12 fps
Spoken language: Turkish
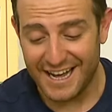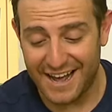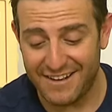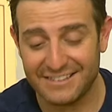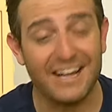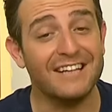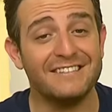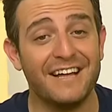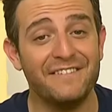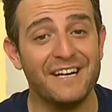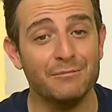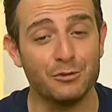Evet
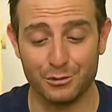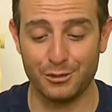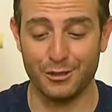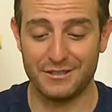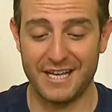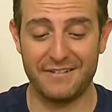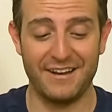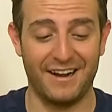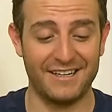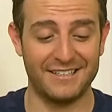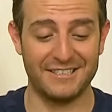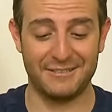antenlerim tuttu sevgili
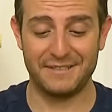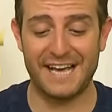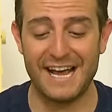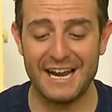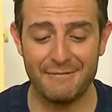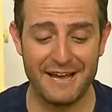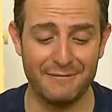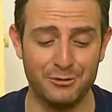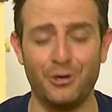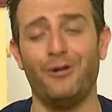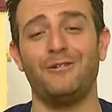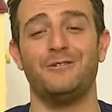arkadaşım. Kelebeğim
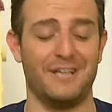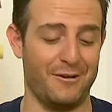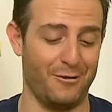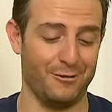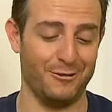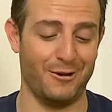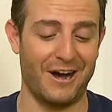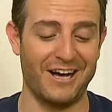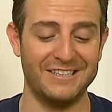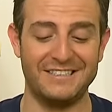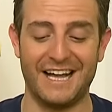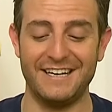çok güzel oldu.
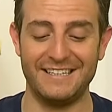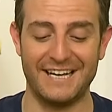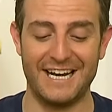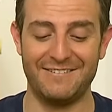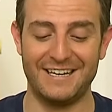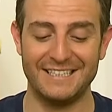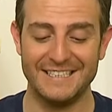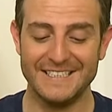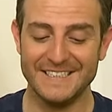Antenli kelebek.